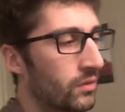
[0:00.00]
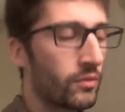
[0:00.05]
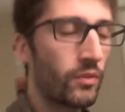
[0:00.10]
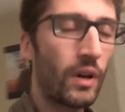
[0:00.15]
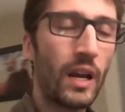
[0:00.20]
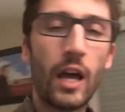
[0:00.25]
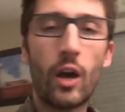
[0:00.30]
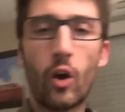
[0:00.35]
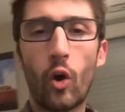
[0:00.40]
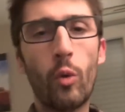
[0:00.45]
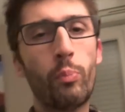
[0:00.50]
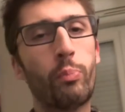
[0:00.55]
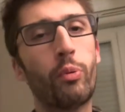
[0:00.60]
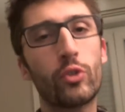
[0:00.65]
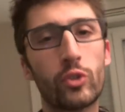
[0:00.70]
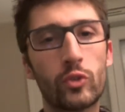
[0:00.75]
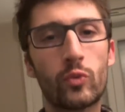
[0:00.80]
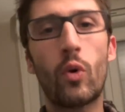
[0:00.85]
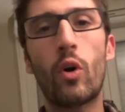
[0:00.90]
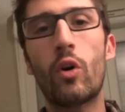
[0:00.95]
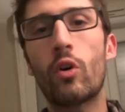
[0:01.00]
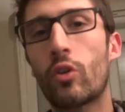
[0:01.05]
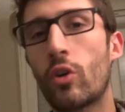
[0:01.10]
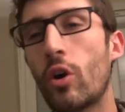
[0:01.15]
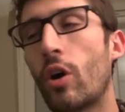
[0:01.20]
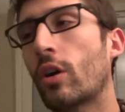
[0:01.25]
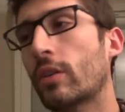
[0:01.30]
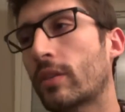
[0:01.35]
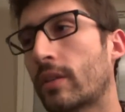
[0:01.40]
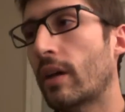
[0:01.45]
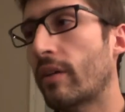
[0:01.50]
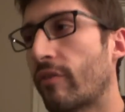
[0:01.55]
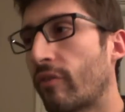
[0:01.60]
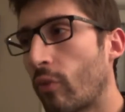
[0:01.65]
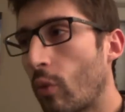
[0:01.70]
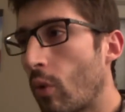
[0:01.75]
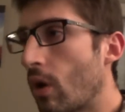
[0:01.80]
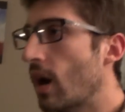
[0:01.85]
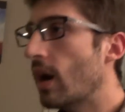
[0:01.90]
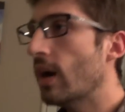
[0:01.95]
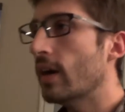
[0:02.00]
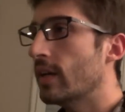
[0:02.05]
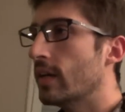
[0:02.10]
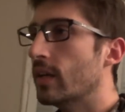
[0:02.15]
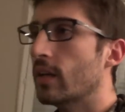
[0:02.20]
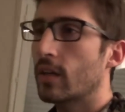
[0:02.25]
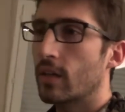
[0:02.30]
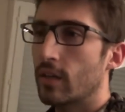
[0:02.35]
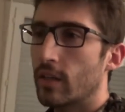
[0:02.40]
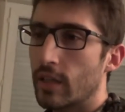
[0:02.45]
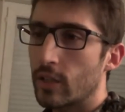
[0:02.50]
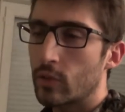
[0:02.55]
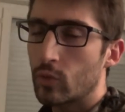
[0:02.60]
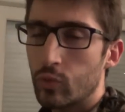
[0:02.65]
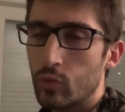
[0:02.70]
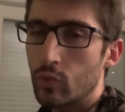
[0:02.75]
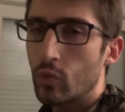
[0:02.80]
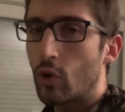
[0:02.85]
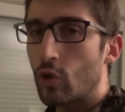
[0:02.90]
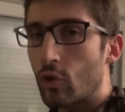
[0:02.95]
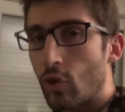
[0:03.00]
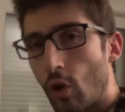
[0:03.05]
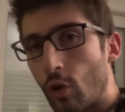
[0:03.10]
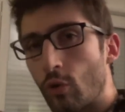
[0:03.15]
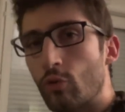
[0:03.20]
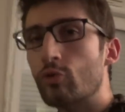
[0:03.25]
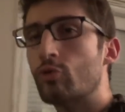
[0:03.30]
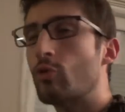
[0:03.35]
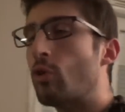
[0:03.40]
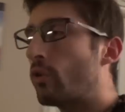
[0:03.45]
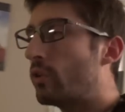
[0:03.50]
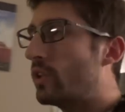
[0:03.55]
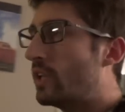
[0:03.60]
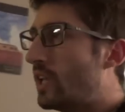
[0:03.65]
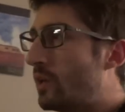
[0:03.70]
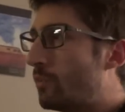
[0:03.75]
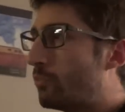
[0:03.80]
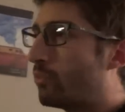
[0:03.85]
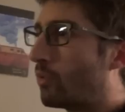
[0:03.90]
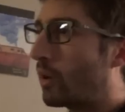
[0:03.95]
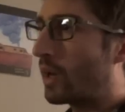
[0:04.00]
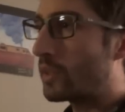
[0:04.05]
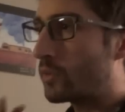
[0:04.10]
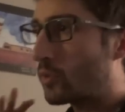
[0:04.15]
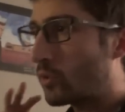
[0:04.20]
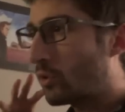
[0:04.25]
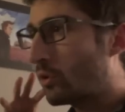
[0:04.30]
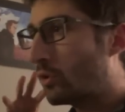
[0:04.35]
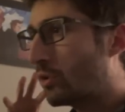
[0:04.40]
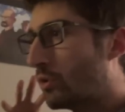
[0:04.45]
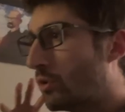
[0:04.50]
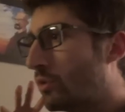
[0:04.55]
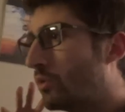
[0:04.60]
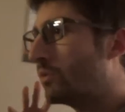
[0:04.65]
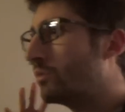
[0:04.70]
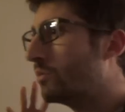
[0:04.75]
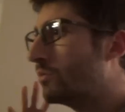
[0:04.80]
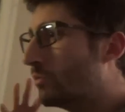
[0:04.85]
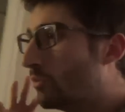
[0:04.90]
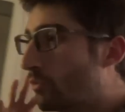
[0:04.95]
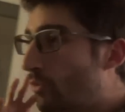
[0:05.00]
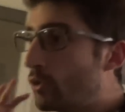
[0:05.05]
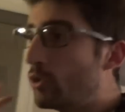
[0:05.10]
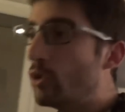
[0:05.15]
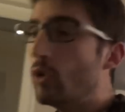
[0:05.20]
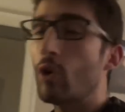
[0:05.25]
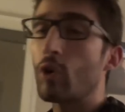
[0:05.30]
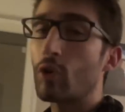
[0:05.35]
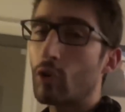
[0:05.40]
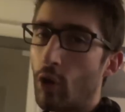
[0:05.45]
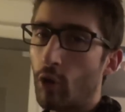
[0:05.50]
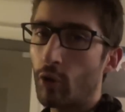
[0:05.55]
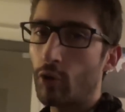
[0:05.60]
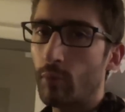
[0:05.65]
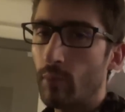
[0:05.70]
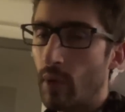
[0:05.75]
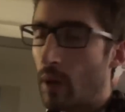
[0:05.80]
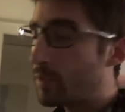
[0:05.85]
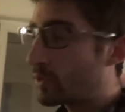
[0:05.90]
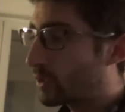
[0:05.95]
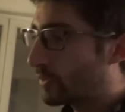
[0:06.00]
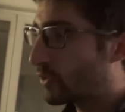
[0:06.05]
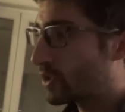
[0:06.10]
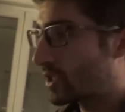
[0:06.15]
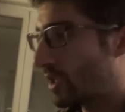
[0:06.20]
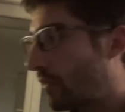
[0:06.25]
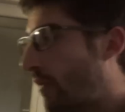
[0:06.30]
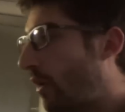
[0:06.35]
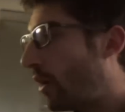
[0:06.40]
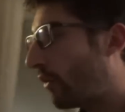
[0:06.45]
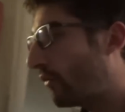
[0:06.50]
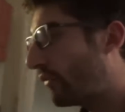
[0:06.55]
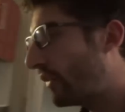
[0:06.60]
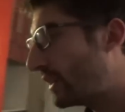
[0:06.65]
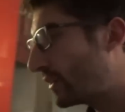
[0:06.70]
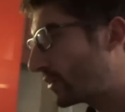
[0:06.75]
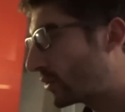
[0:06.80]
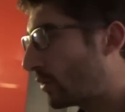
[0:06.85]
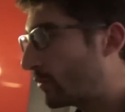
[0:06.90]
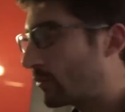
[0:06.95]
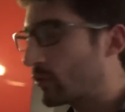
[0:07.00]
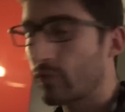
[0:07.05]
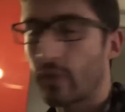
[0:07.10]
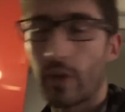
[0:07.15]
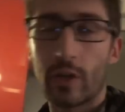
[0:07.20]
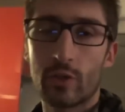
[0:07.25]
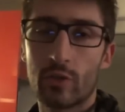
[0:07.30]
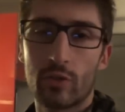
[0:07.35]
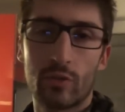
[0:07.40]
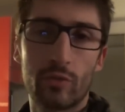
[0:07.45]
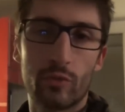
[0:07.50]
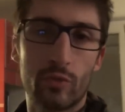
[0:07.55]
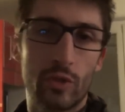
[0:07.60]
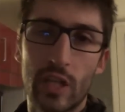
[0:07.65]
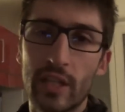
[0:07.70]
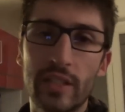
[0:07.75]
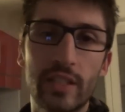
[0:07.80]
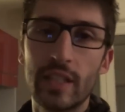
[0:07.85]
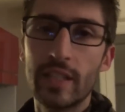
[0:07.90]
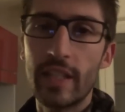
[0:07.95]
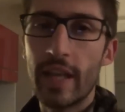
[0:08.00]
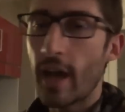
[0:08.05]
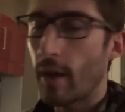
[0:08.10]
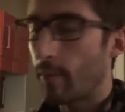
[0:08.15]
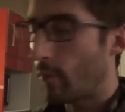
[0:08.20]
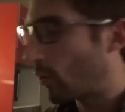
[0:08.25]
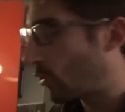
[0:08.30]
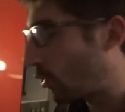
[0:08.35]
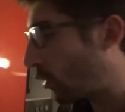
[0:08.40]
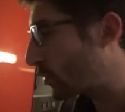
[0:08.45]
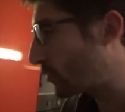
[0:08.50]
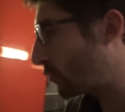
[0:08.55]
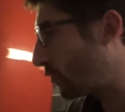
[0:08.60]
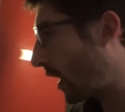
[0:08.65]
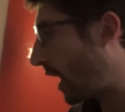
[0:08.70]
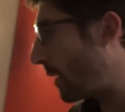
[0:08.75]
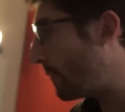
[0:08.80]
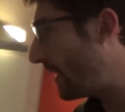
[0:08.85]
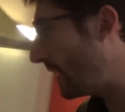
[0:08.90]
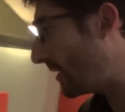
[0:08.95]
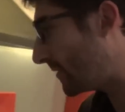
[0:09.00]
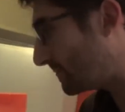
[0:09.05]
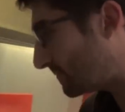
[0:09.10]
voilà, repose-toi encore ta voix euh, et, tout, encore une journée pour être euh, mieux encore demain. Parce qu'il faut savoir en fait, comme je, je l'ai dit hier, mais en gros je vous le rappelle,